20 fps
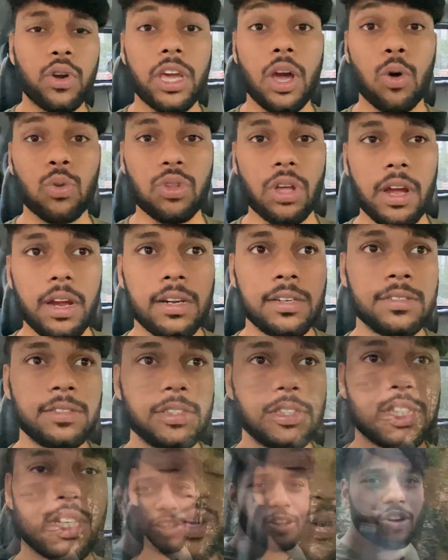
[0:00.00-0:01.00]
क्या होता
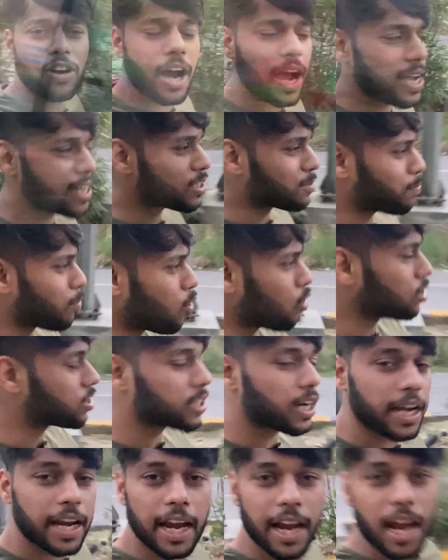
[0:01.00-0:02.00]
है तो गाइस पहुंच
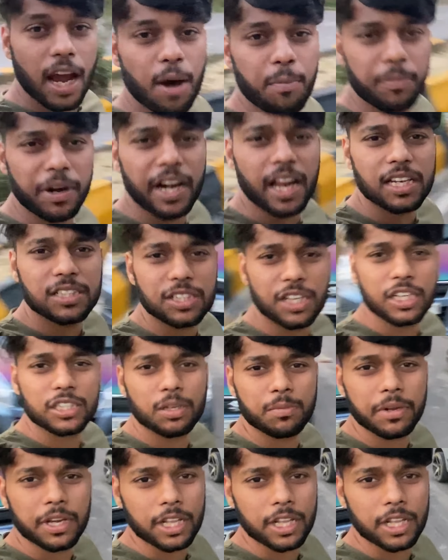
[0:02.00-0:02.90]
गए हैं अपनी डेस्टिनेशन पे